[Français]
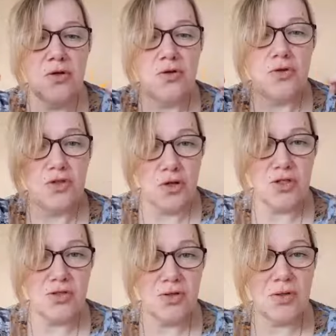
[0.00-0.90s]

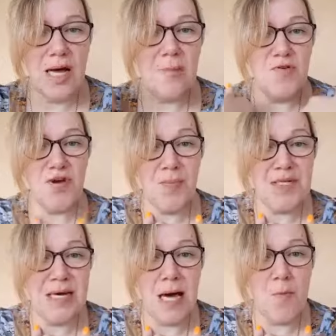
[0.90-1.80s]
juste à me faire
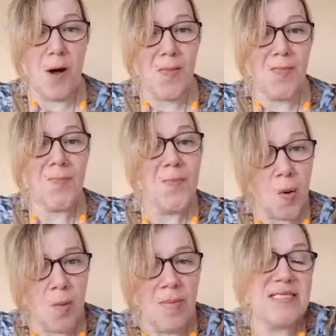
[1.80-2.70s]
plaisir à moi. Bon,
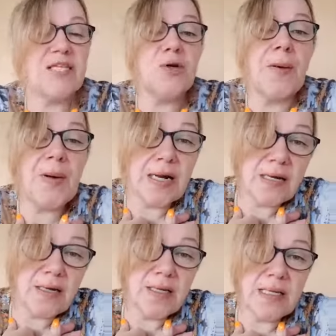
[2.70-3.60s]
bah c'est déjà pas mal.
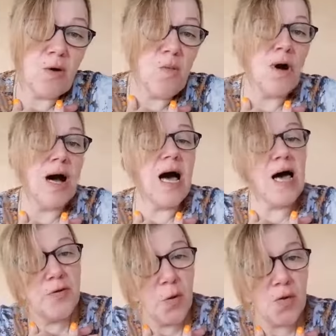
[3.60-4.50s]
Il y a au moins
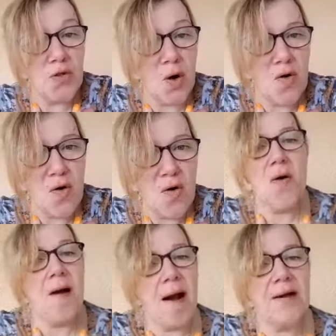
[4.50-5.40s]
un euro dans le lot,
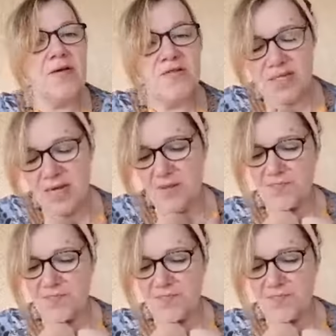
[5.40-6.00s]
hein, on va dire.